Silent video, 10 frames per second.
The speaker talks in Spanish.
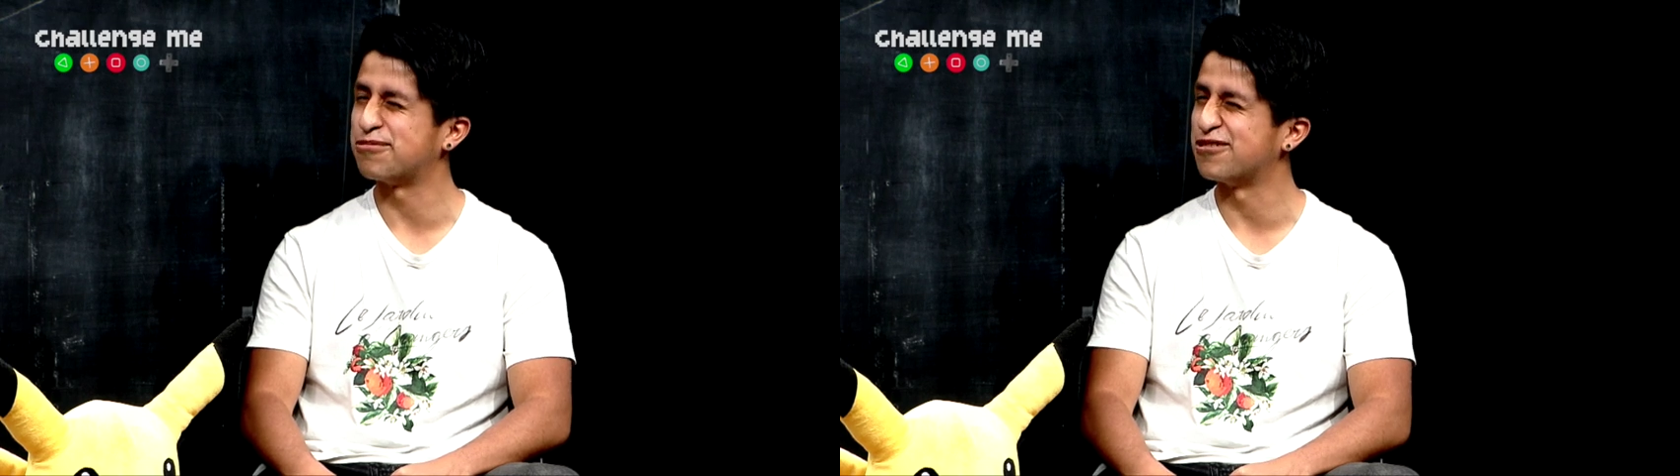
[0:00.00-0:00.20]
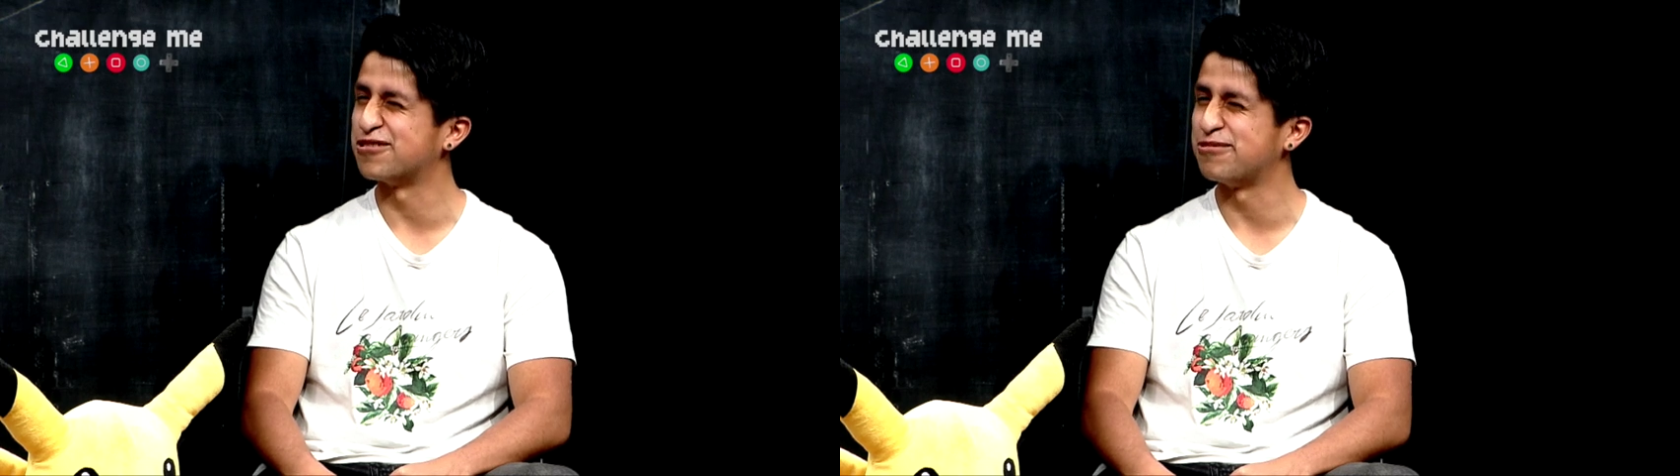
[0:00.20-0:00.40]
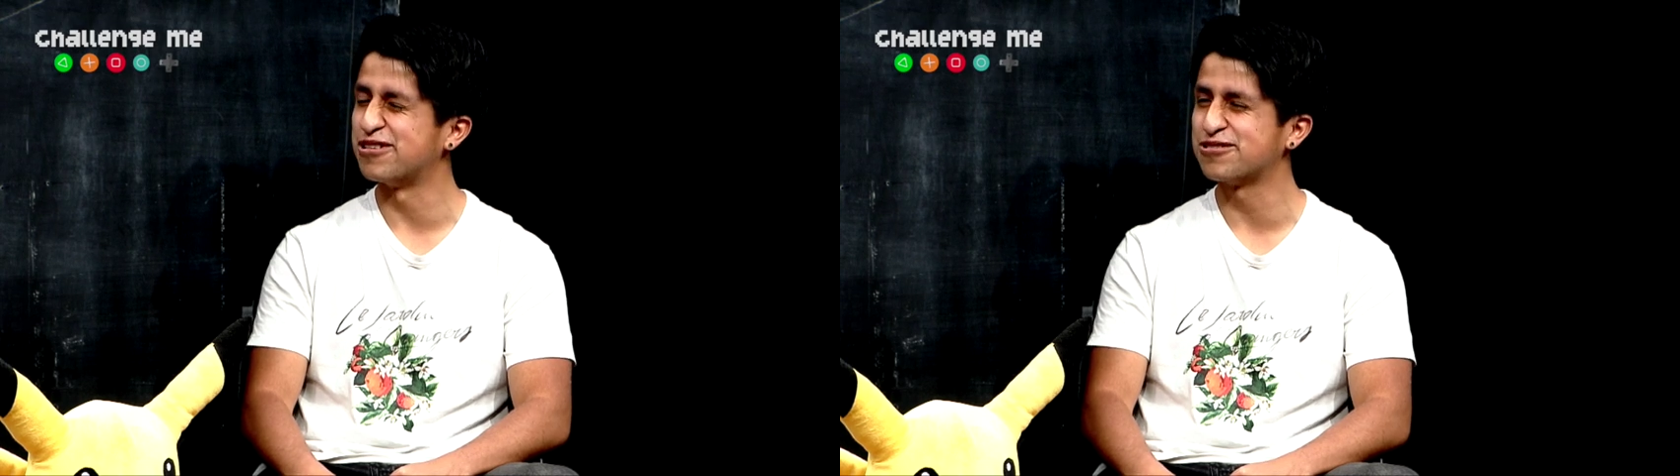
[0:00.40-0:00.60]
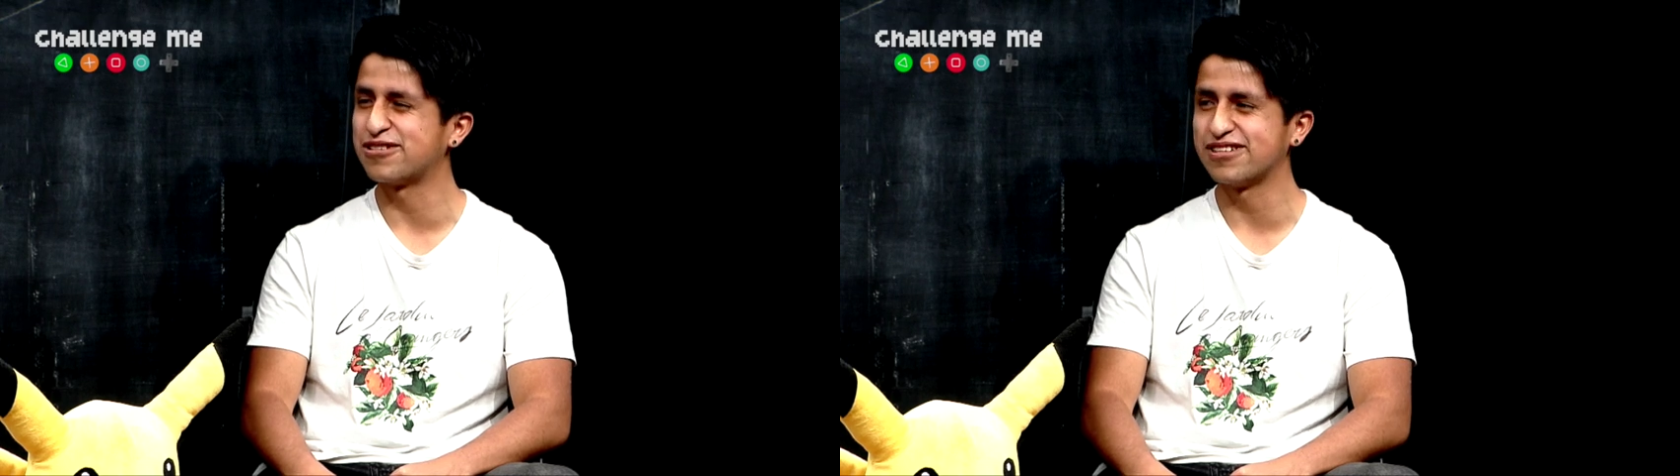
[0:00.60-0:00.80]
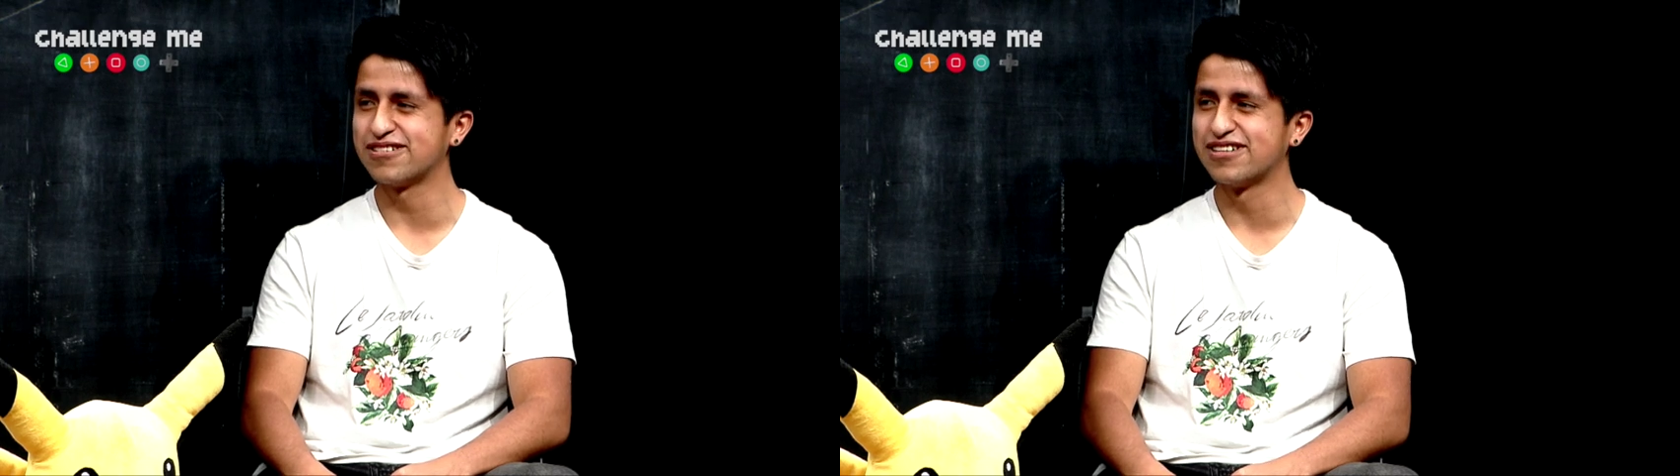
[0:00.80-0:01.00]
por el 2008
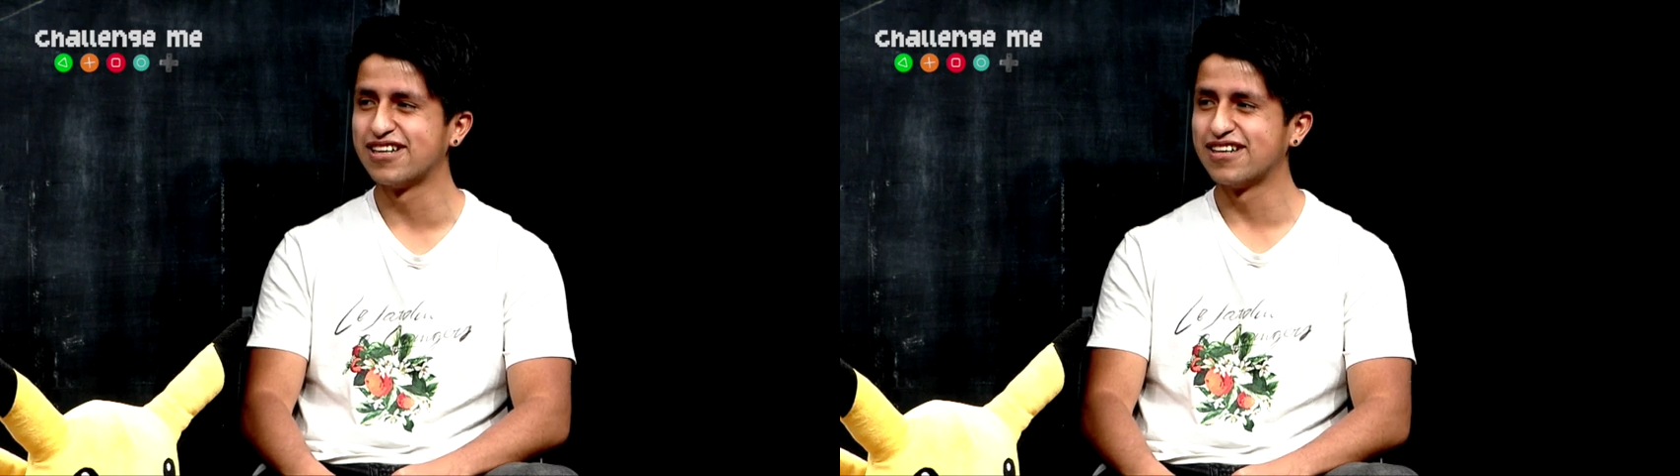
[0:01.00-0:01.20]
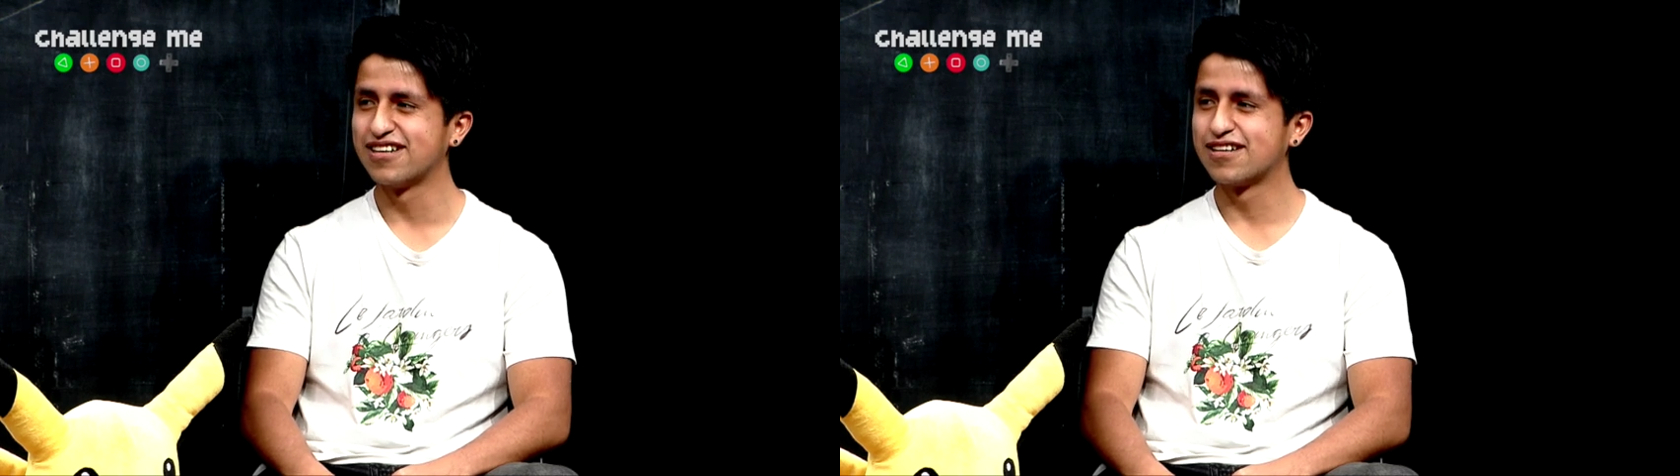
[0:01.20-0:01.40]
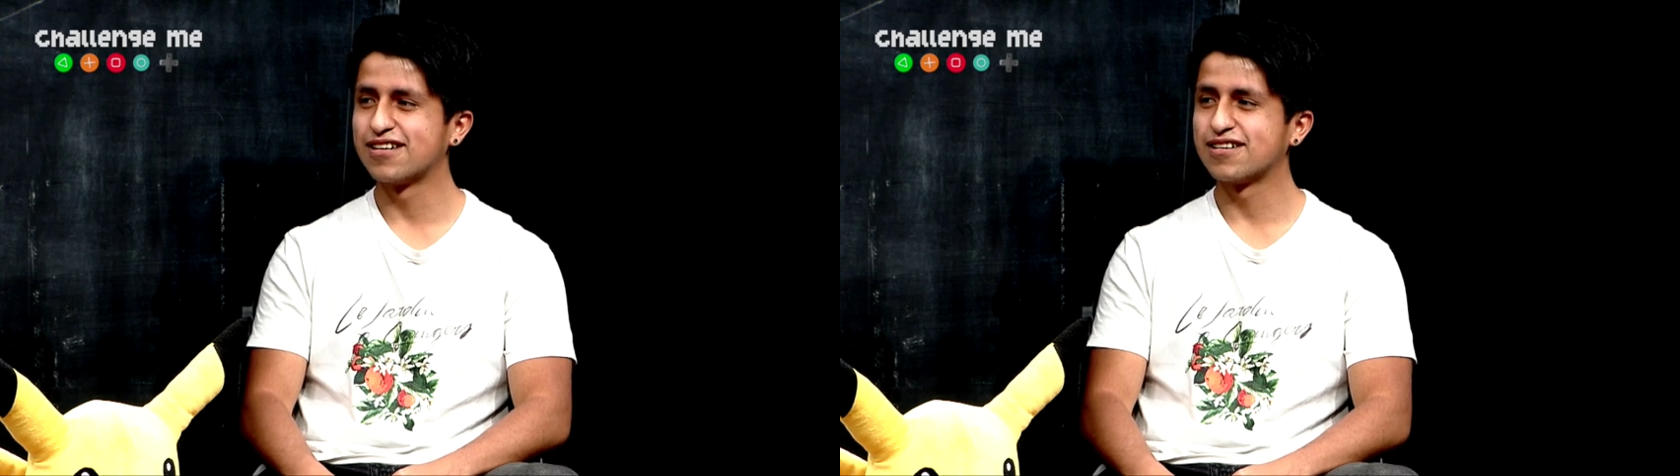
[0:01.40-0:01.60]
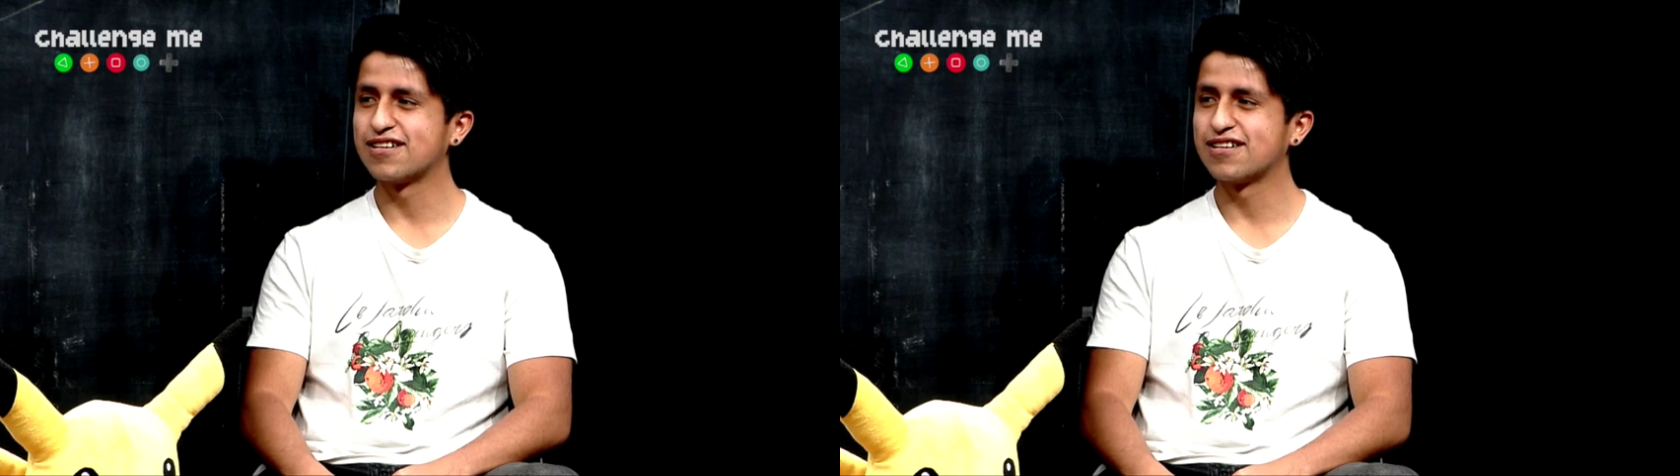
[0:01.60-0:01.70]
creo. El primerito.